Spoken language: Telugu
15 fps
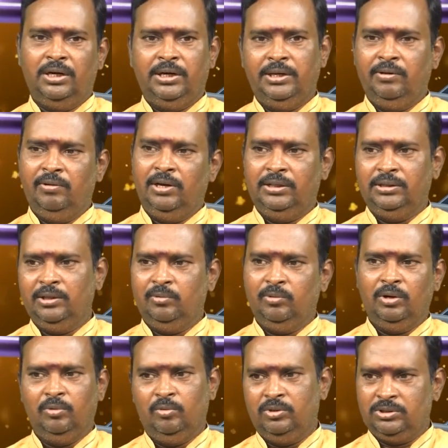అడిగిన వాళ్ళందరికీ
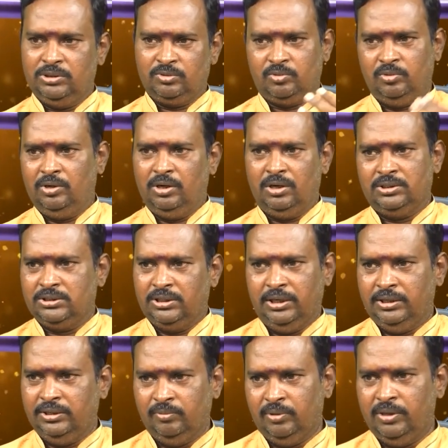కూడా నోట్ చేసుకున్న అడ్రస్
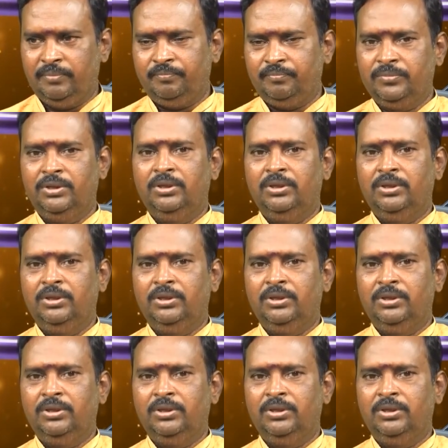ఇవన్నీ కూడా